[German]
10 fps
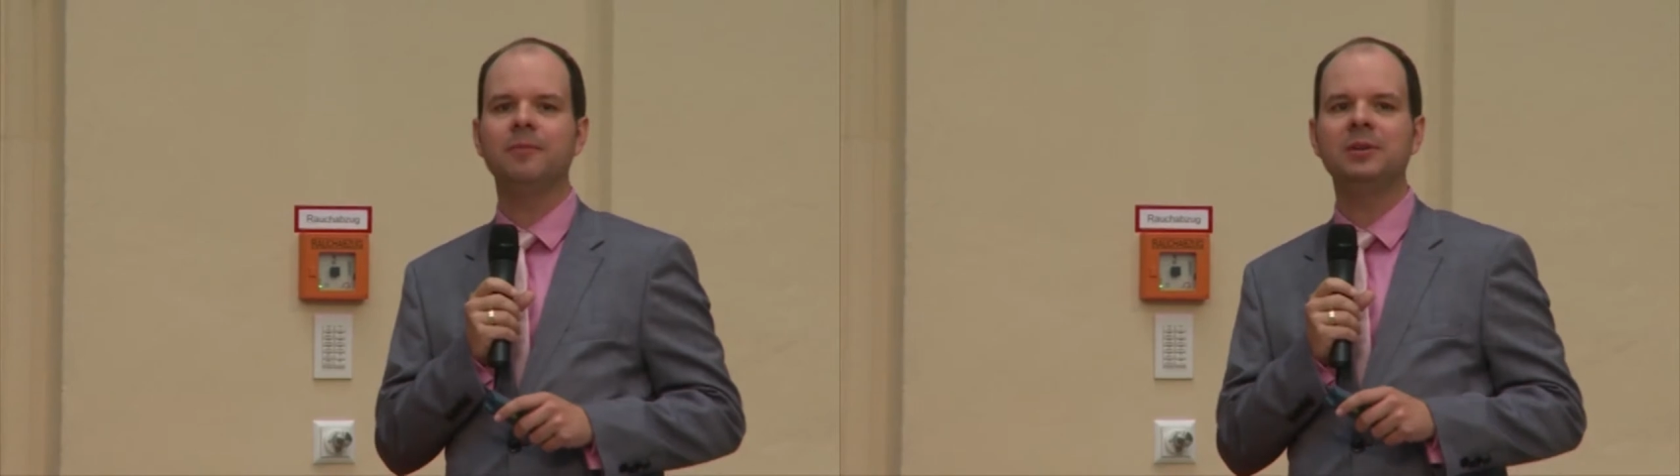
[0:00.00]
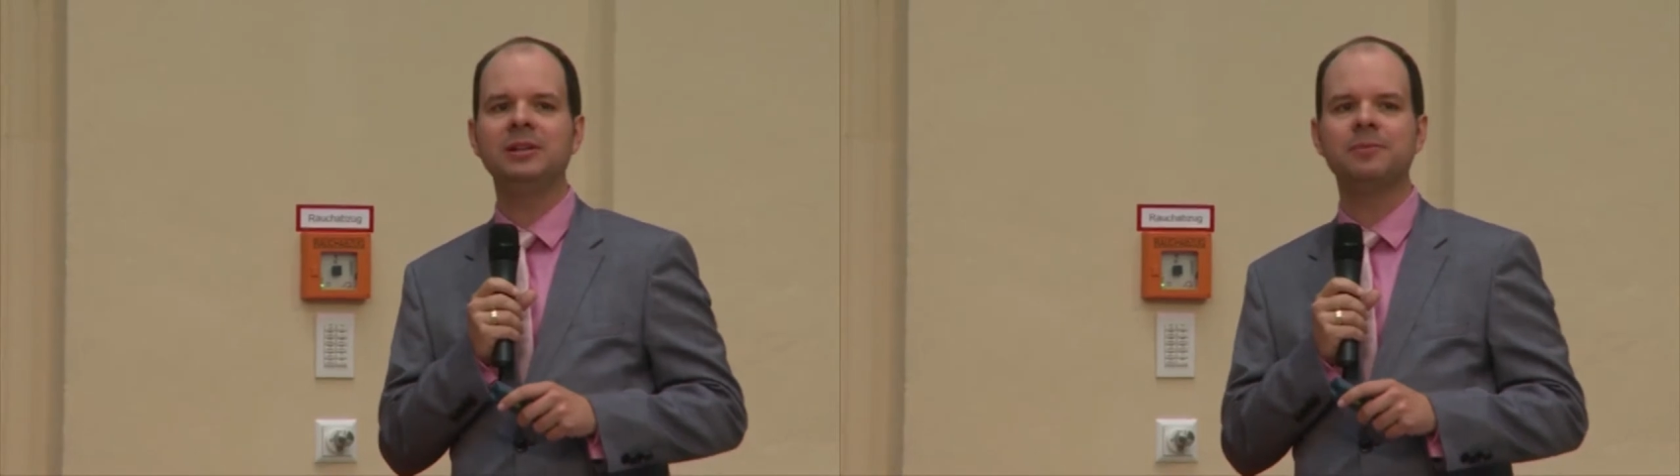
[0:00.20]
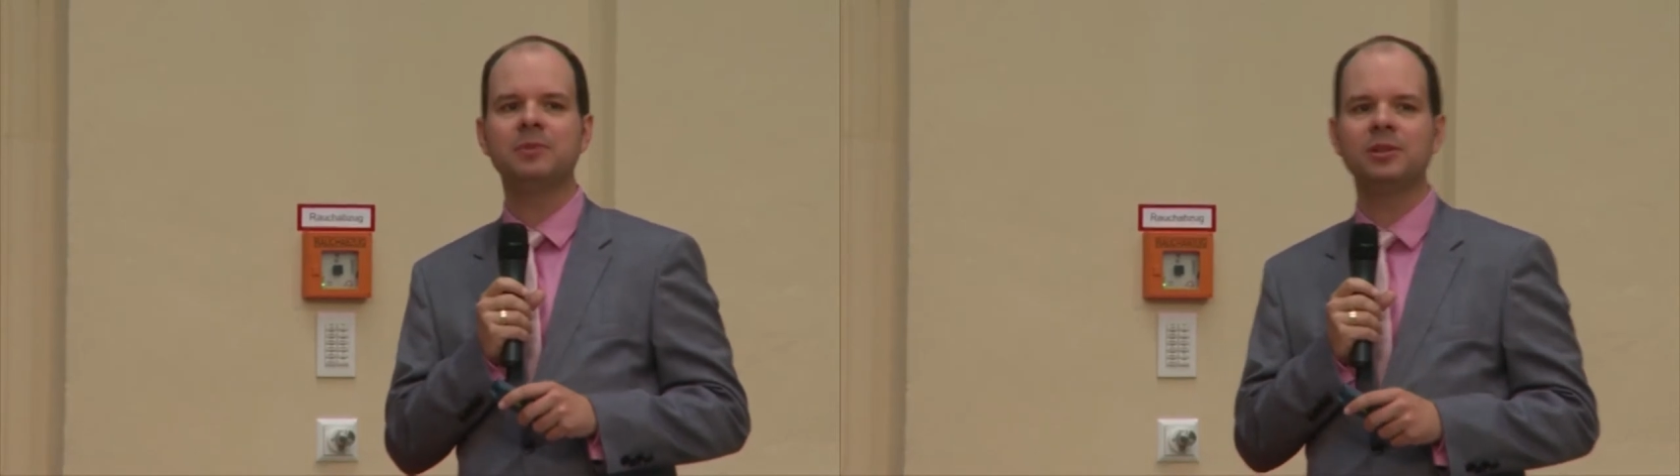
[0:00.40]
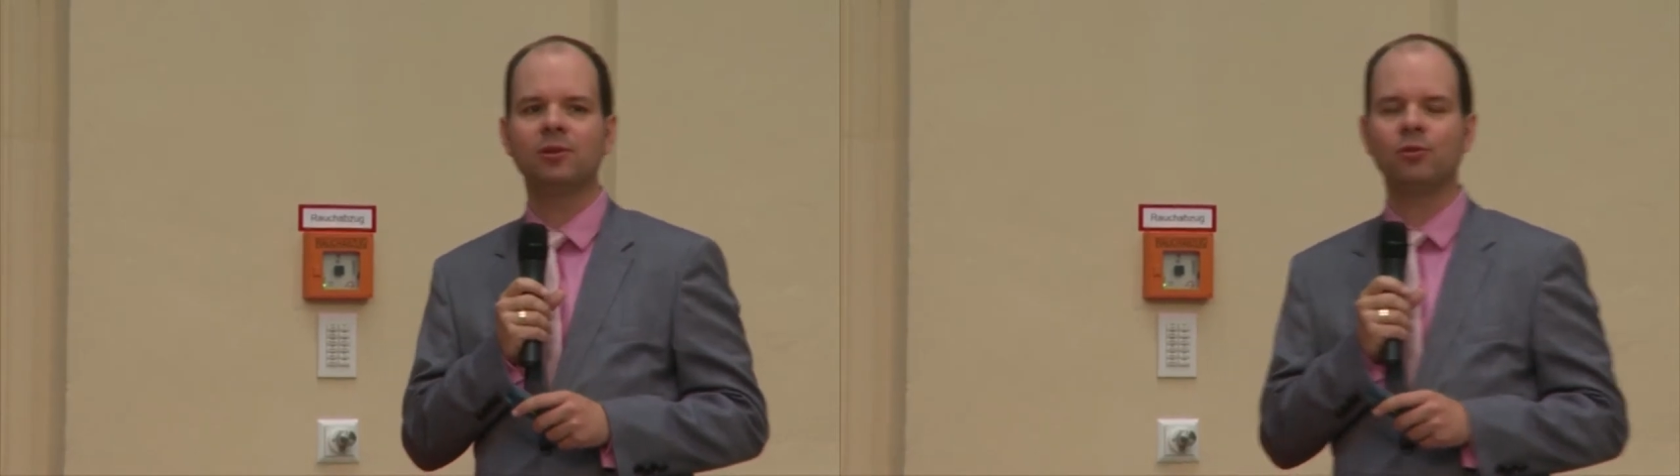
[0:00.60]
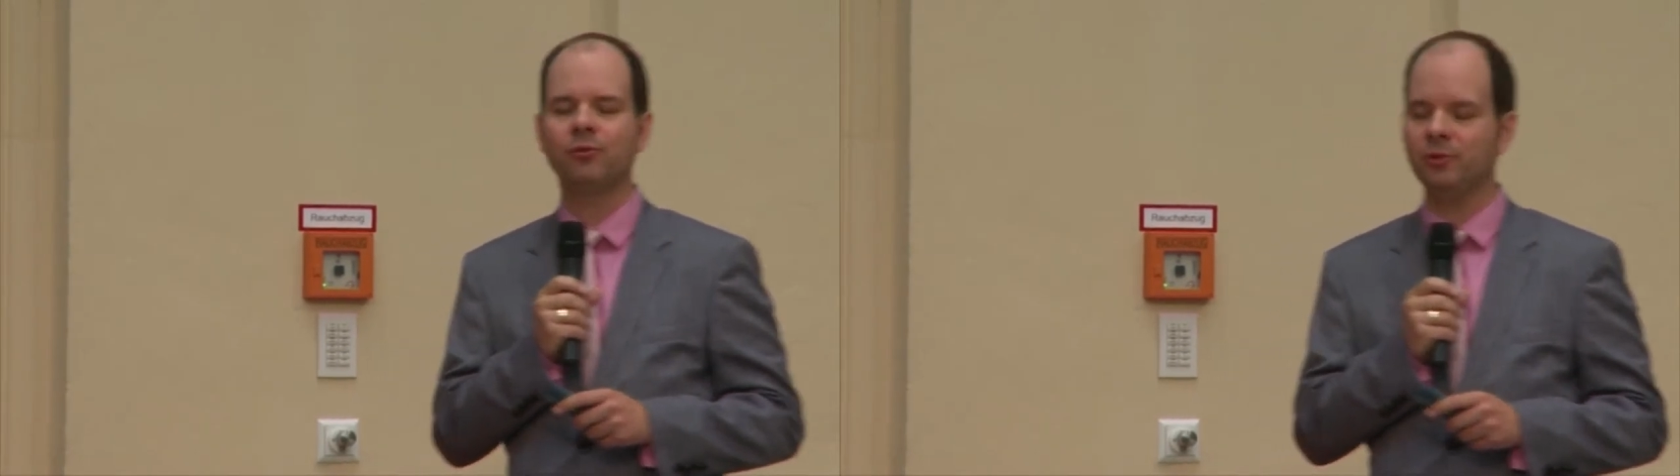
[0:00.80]
Bild im
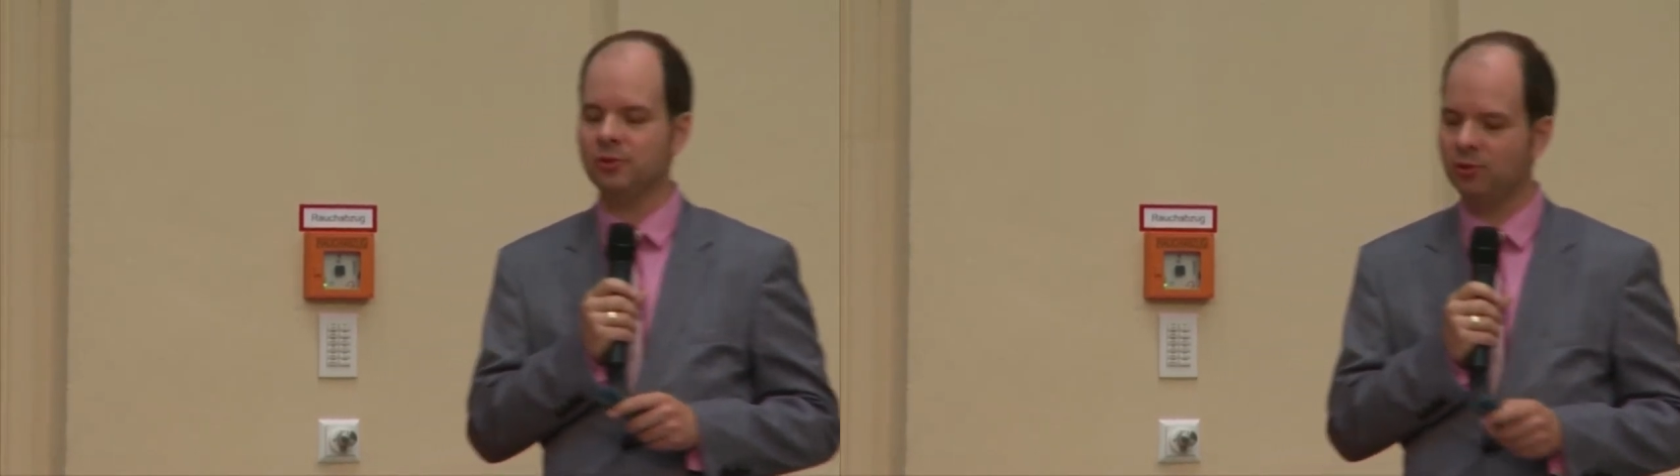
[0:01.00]
Hintergrund von